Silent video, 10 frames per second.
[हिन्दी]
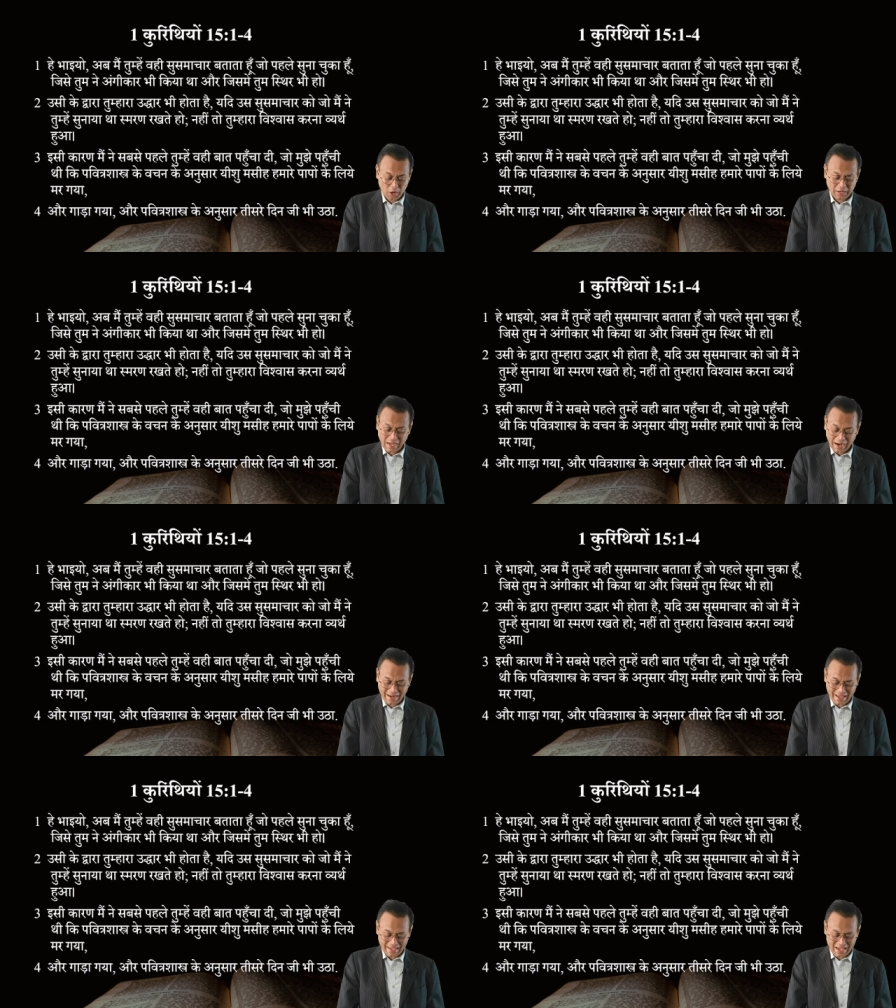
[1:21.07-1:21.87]
और
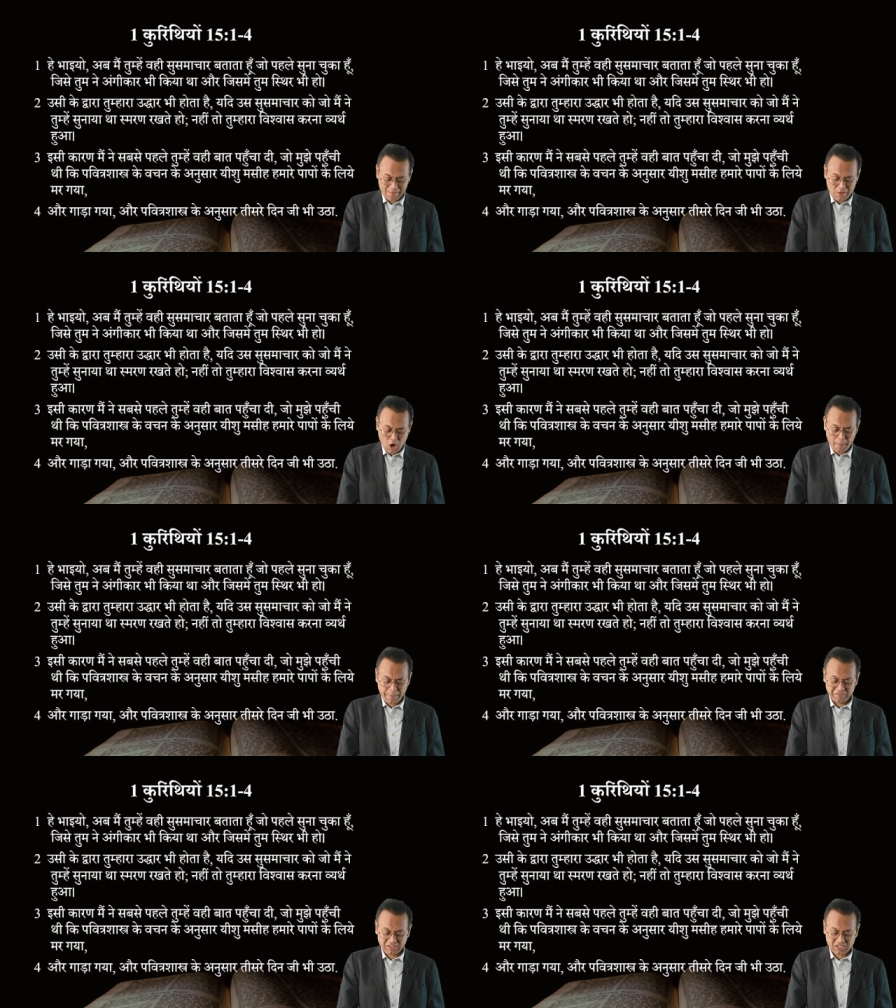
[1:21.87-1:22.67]
गाड़ा गया और
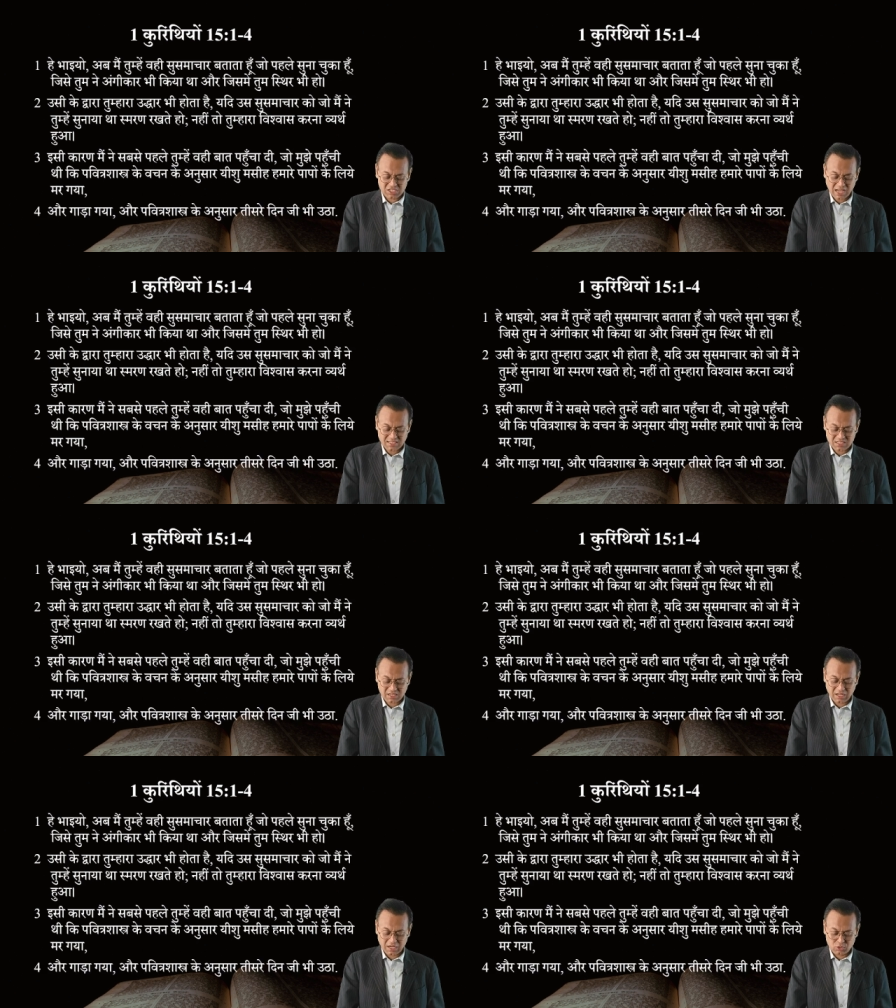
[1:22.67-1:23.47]
पवित्र
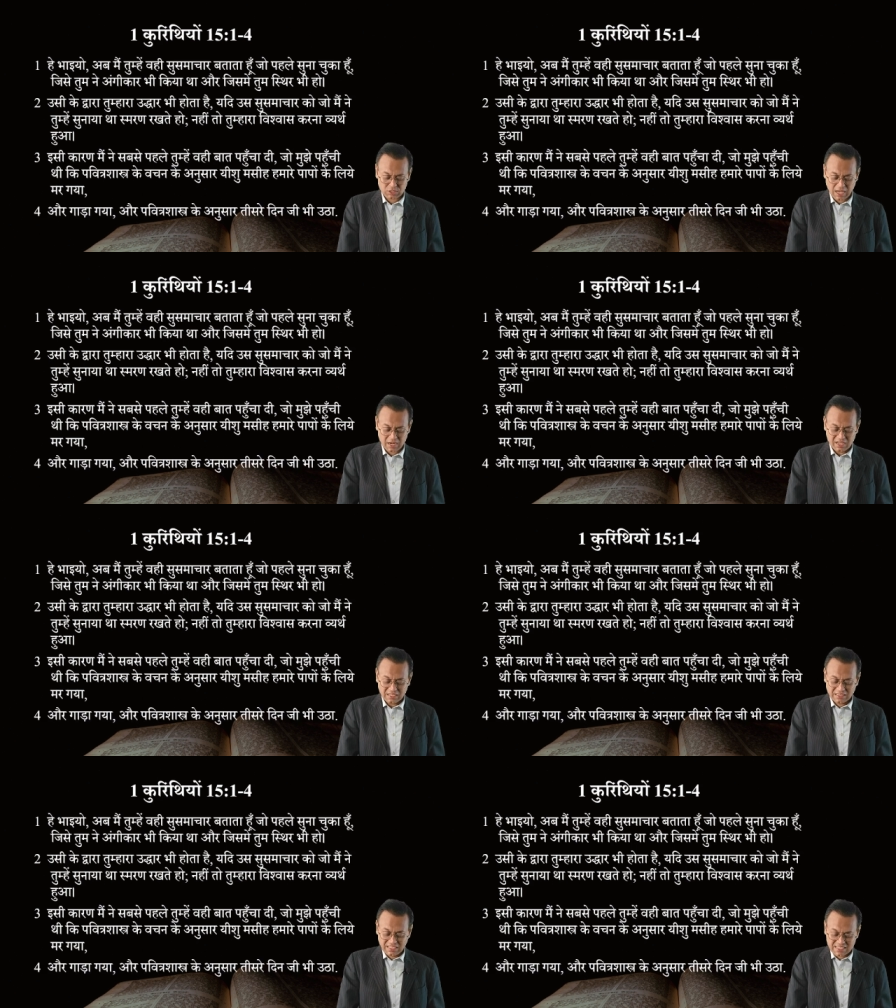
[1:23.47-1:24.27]
शास्त्र के अनुसार
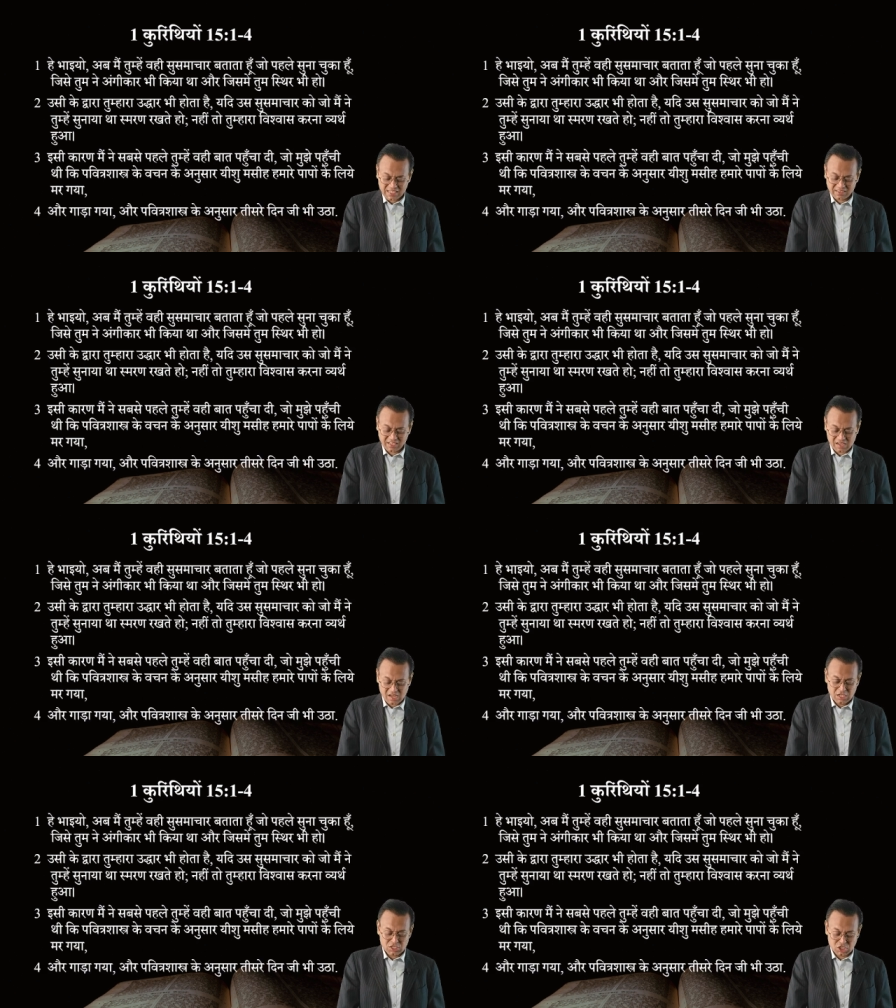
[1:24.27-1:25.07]
तीसरे
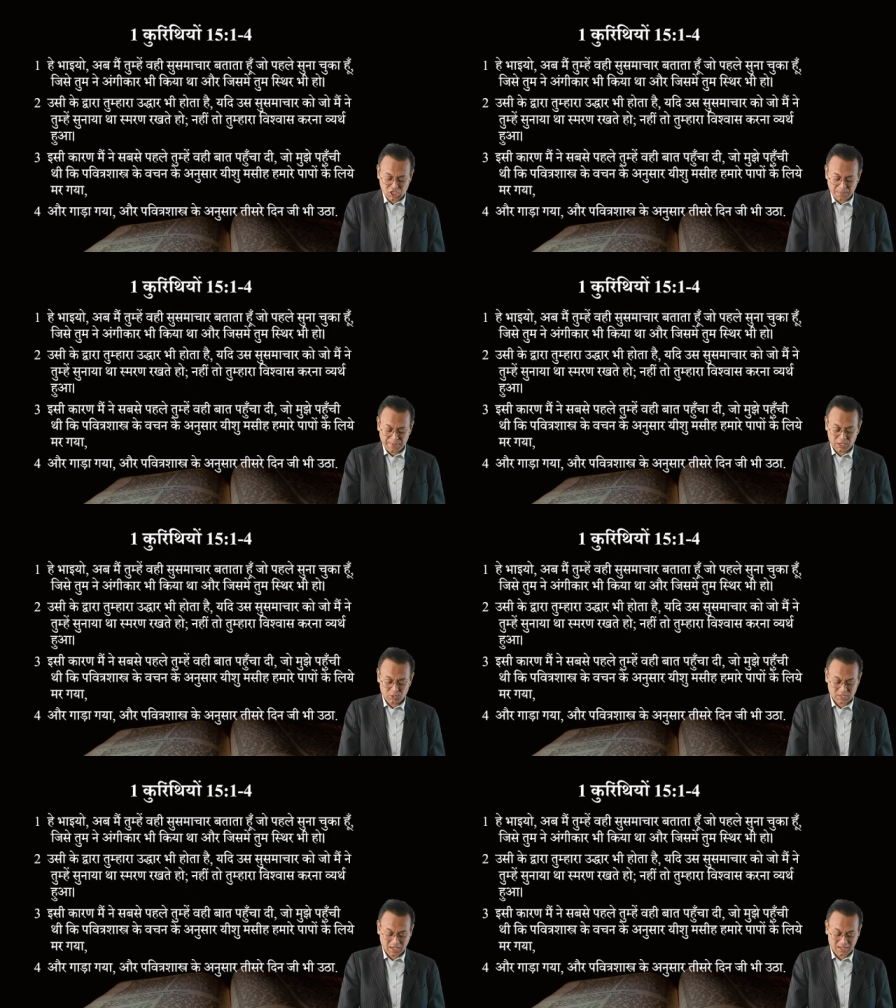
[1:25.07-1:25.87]
दिन जी भी
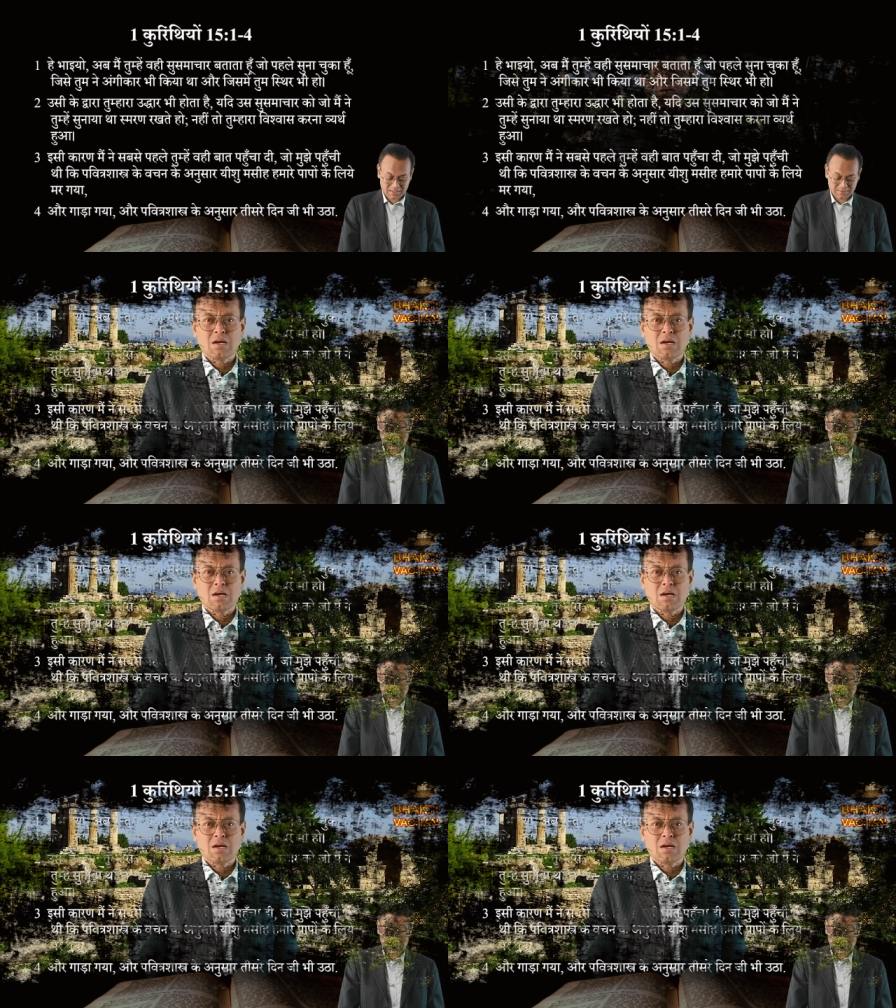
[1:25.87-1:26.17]
उठा